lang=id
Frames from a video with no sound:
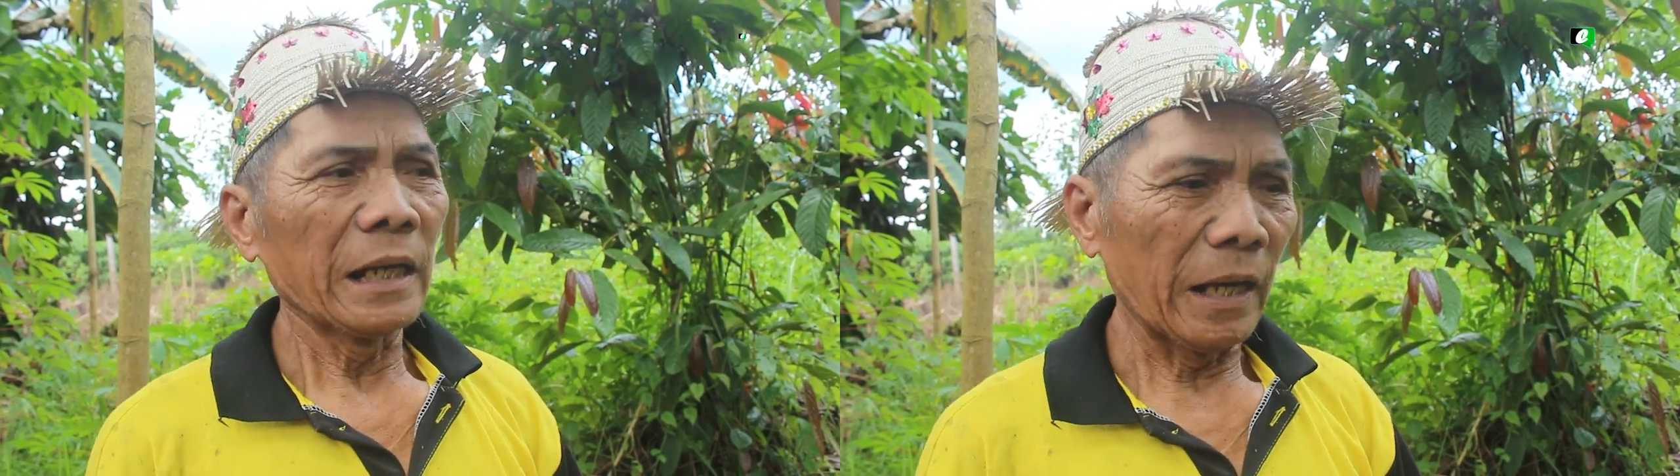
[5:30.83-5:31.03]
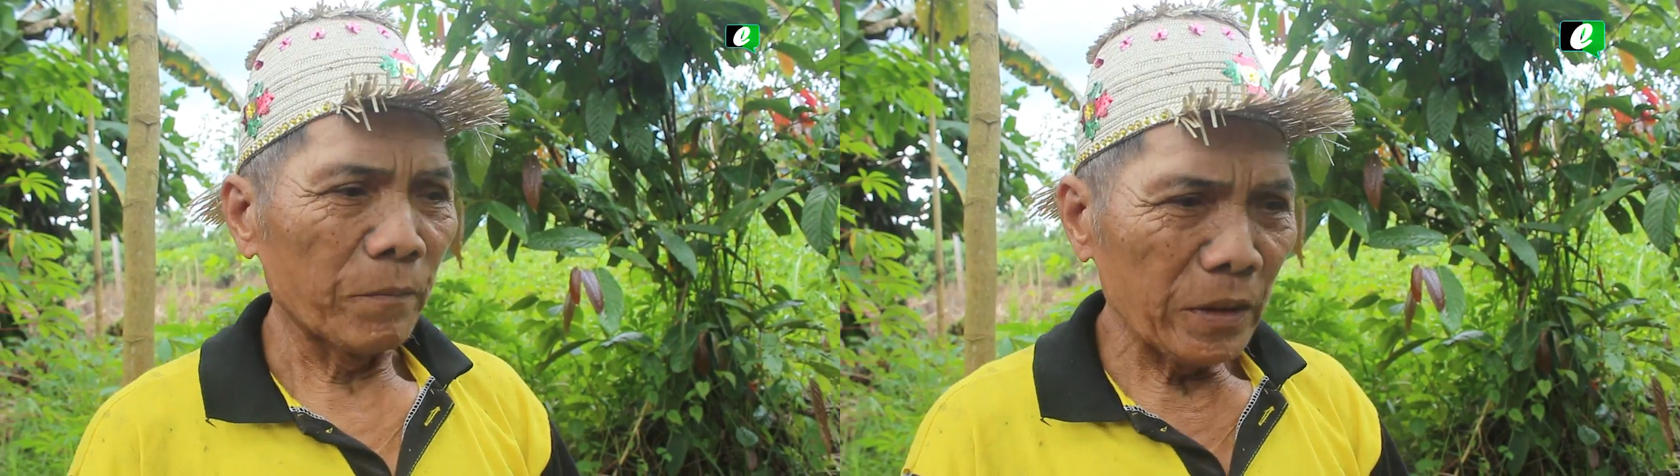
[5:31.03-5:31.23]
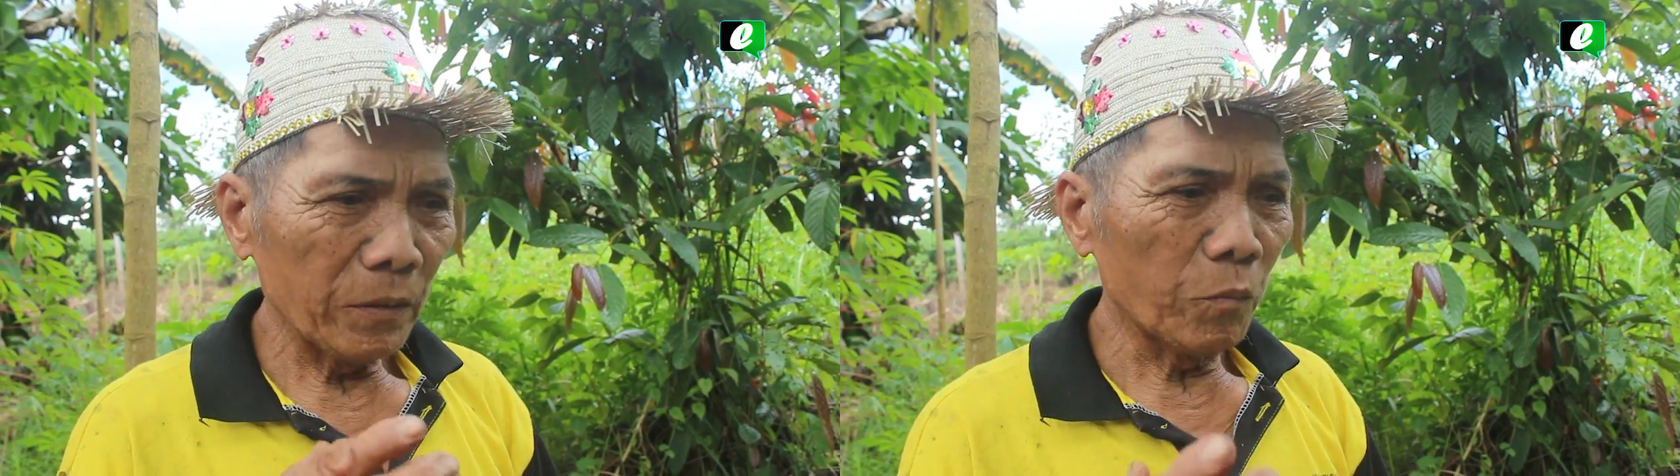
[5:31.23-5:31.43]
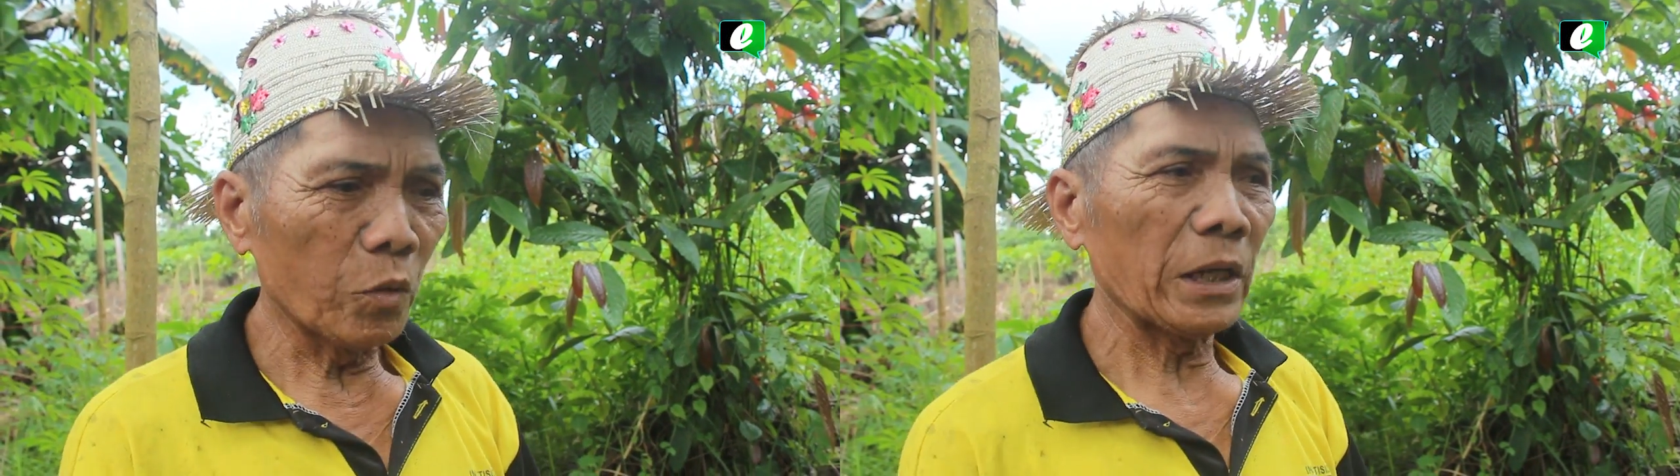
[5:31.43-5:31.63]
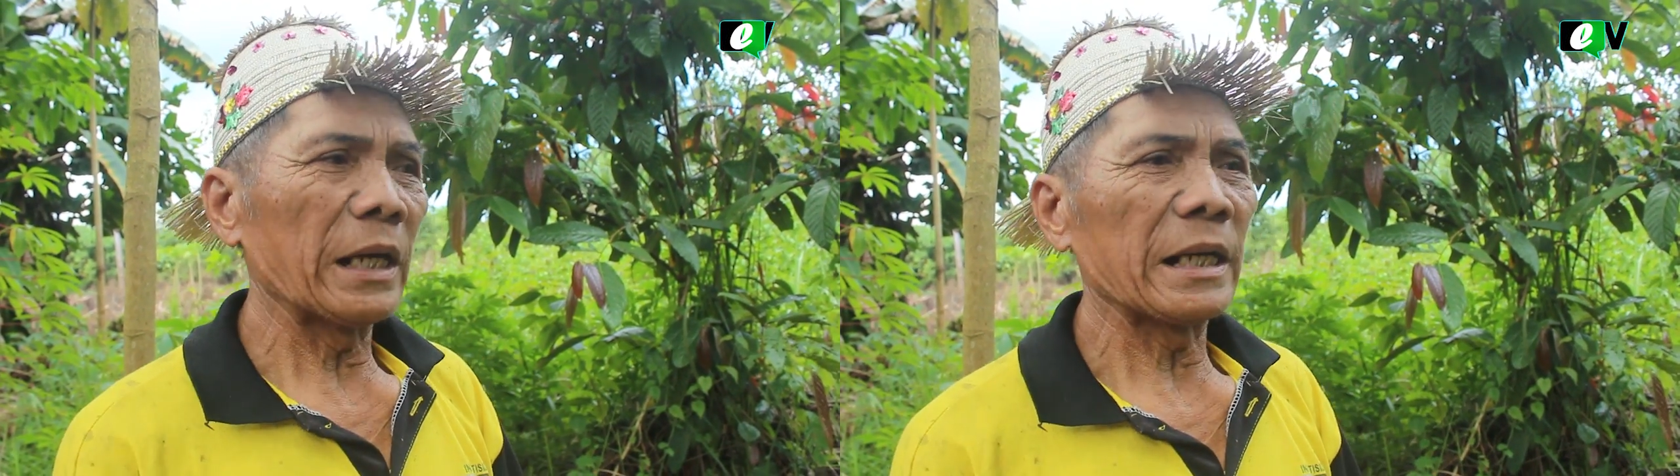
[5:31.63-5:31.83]
kami
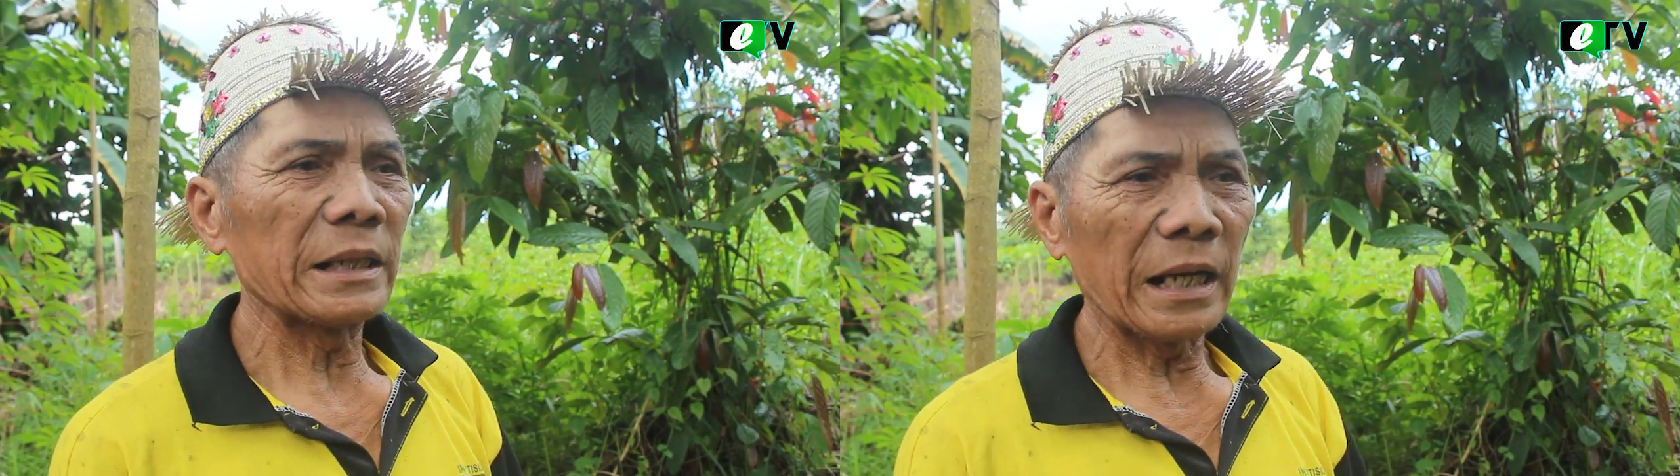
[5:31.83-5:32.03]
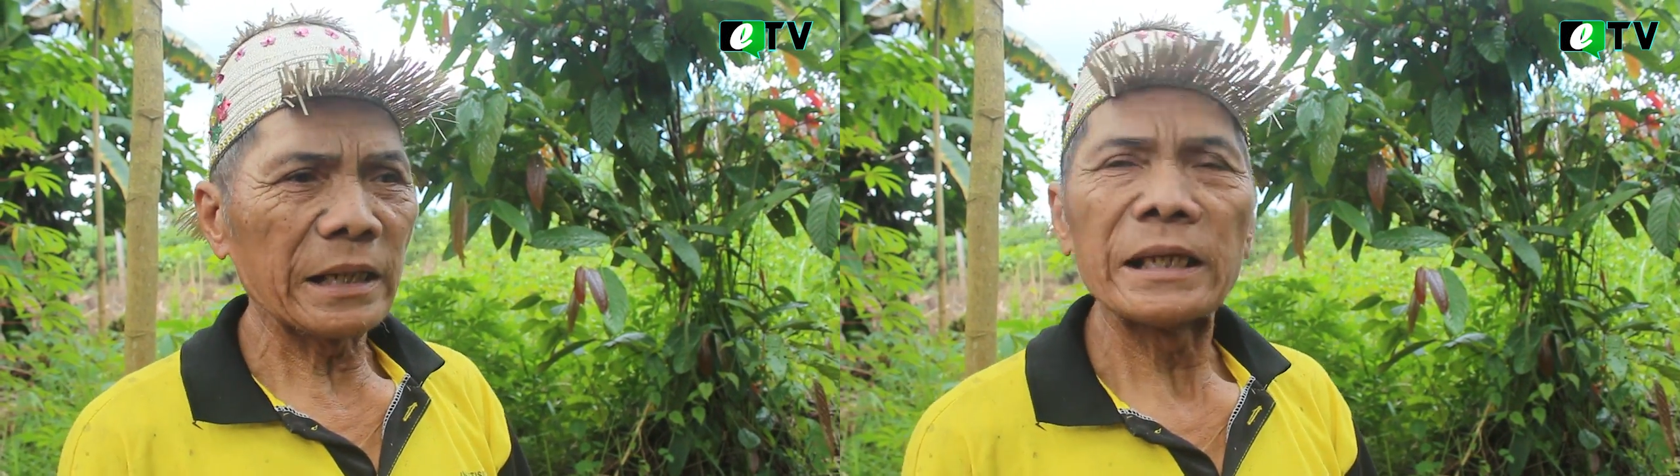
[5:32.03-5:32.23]
buka ladang